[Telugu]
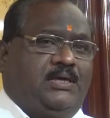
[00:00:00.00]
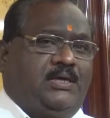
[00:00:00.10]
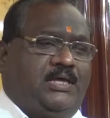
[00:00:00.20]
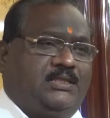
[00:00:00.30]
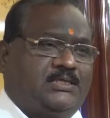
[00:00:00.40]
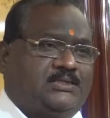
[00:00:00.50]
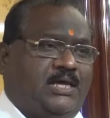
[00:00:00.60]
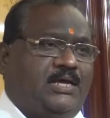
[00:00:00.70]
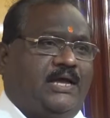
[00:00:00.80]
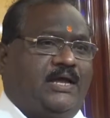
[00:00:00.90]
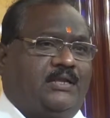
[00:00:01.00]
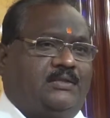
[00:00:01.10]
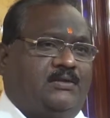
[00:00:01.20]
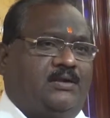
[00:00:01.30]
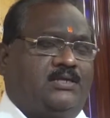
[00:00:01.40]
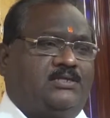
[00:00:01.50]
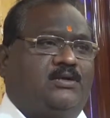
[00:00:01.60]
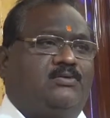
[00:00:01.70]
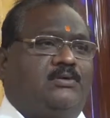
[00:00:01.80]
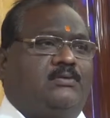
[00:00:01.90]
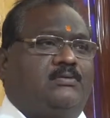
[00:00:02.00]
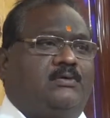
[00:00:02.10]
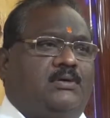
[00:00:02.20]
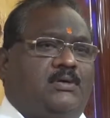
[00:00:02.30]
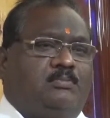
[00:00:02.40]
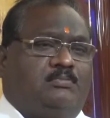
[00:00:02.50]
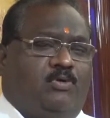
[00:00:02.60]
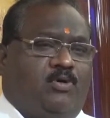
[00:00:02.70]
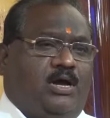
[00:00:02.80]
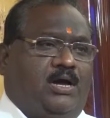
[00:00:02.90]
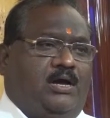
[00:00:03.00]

కింద స్థాయి కార్యకర్తలతో టచ్లో ఉంటూ ఒక